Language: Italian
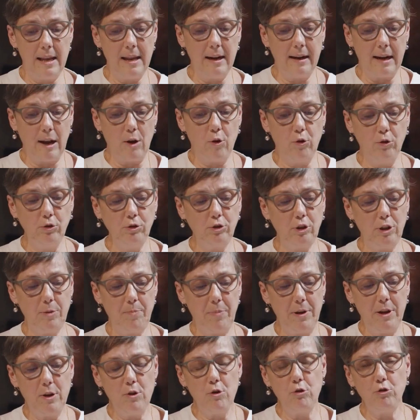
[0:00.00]
Il racconto di
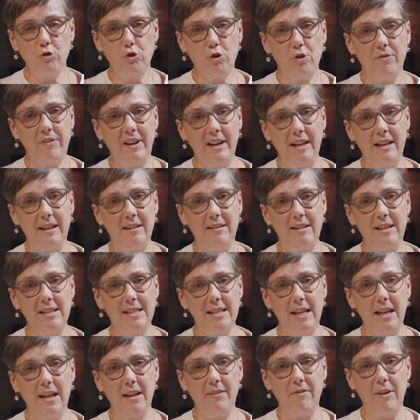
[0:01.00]
Plinio il Giovane
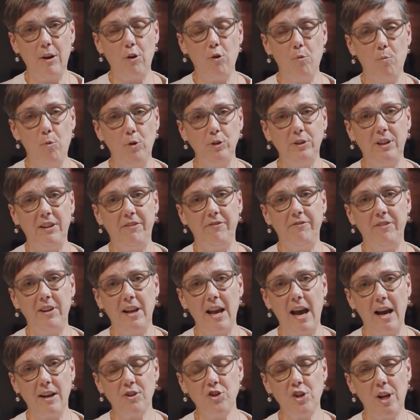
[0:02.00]
descrive con molta
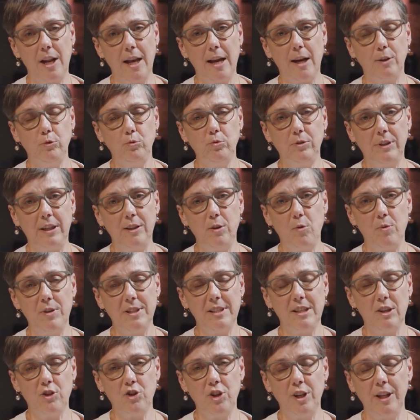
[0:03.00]
efficacia la caduta di
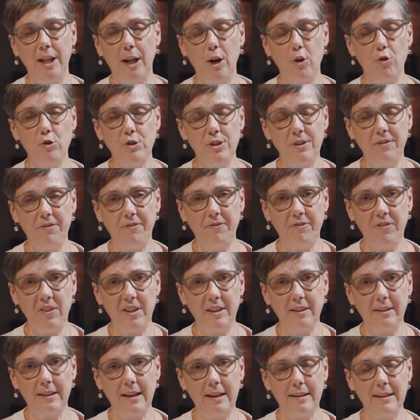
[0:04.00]
questa cenere così
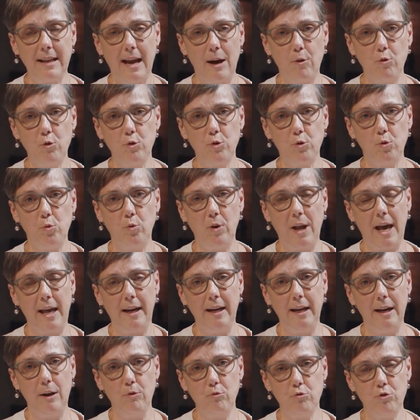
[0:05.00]
fitta da
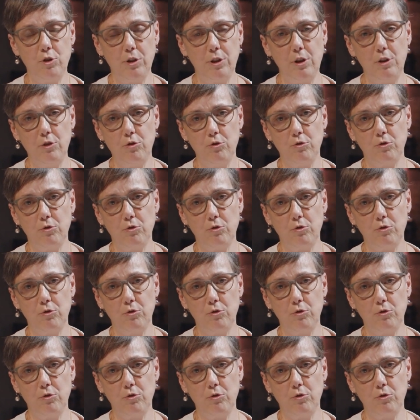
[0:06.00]
oscurare la luce del